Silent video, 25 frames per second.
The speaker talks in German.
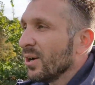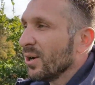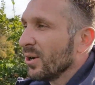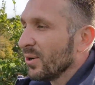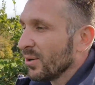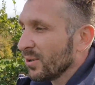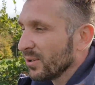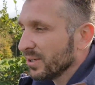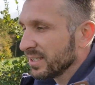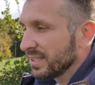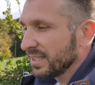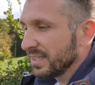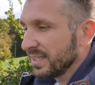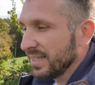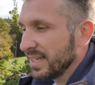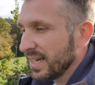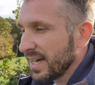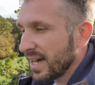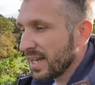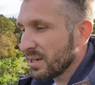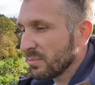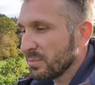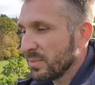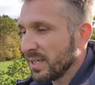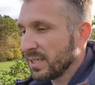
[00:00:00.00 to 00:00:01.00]
Und
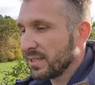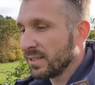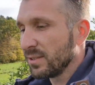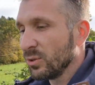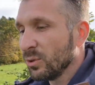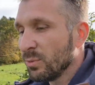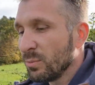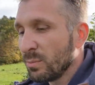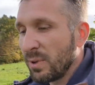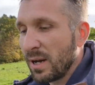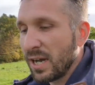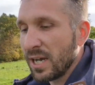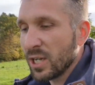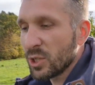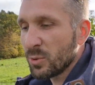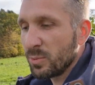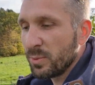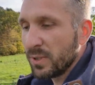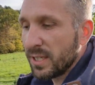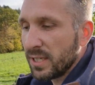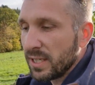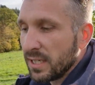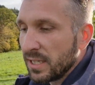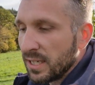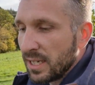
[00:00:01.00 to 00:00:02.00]
der hat mich zum
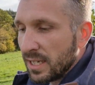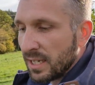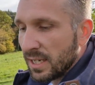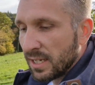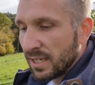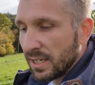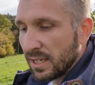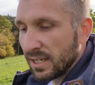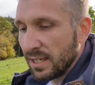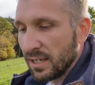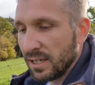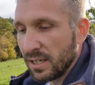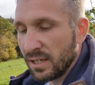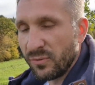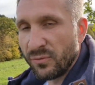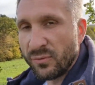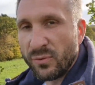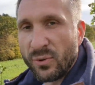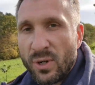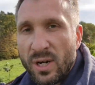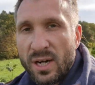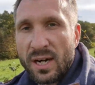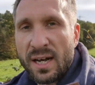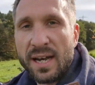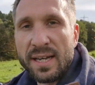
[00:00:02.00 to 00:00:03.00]
Beispiel äh,
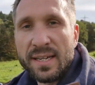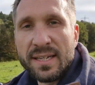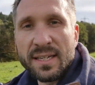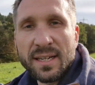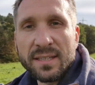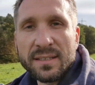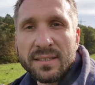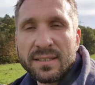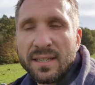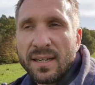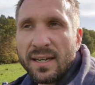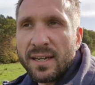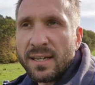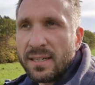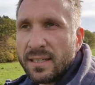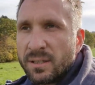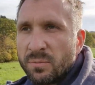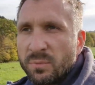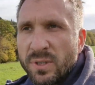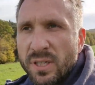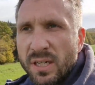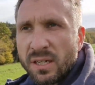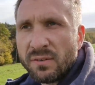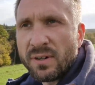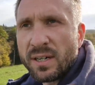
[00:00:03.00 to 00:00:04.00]
vor einiger Zeit, jetzt
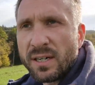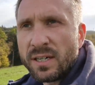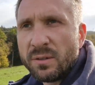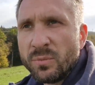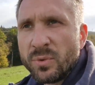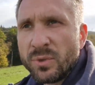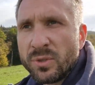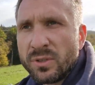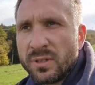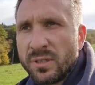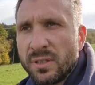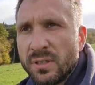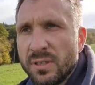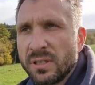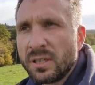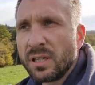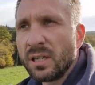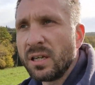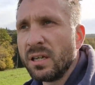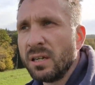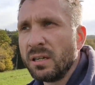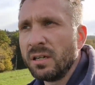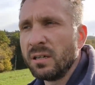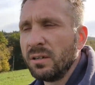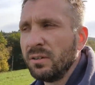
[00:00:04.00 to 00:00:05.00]
mittlerweile müsste es,
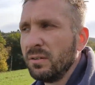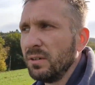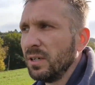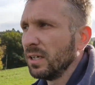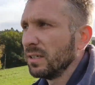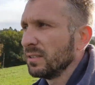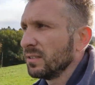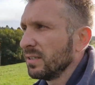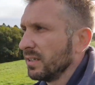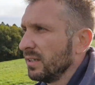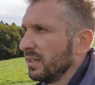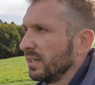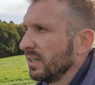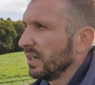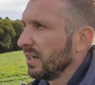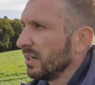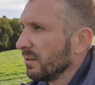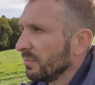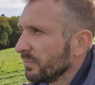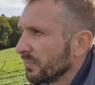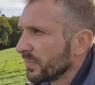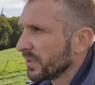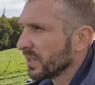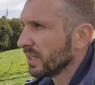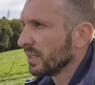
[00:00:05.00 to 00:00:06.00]
wie lange ist das her?
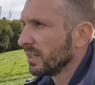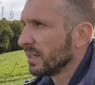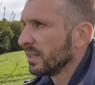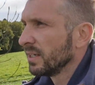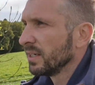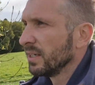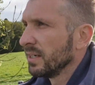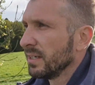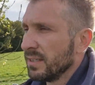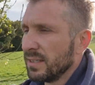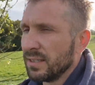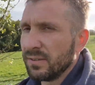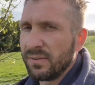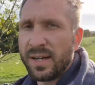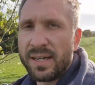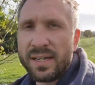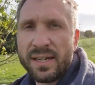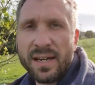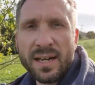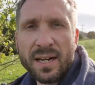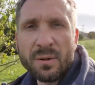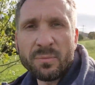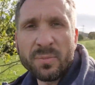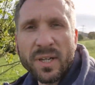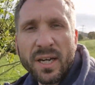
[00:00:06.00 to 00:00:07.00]

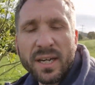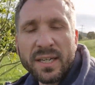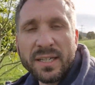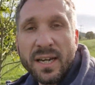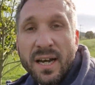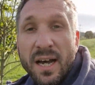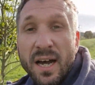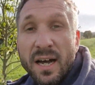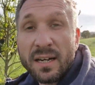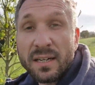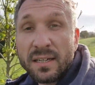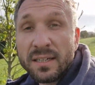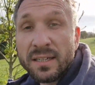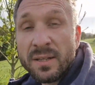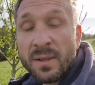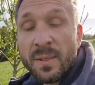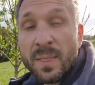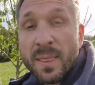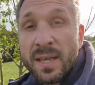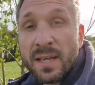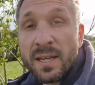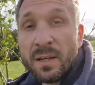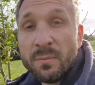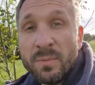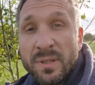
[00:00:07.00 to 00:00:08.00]
Zweieinhalb, drei Jahre,
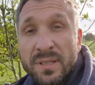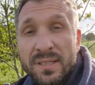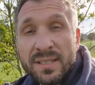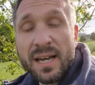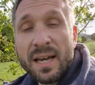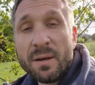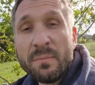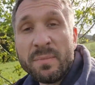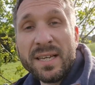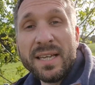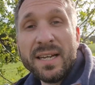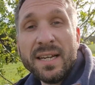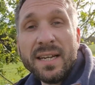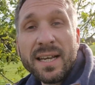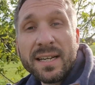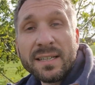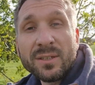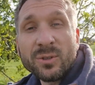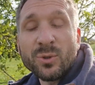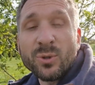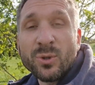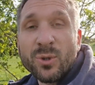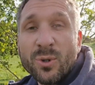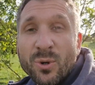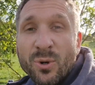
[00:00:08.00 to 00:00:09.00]
mit seinem
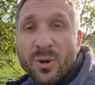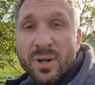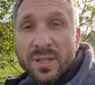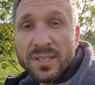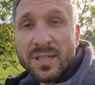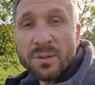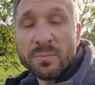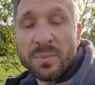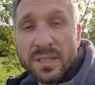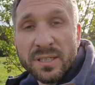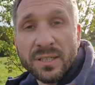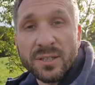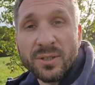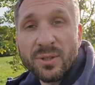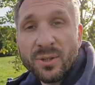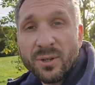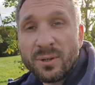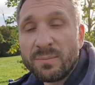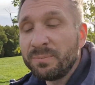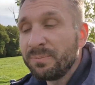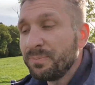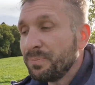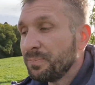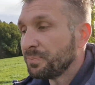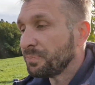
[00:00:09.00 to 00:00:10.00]
Elektrokorsa
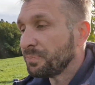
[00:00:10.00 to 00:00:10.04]
mitgenommen.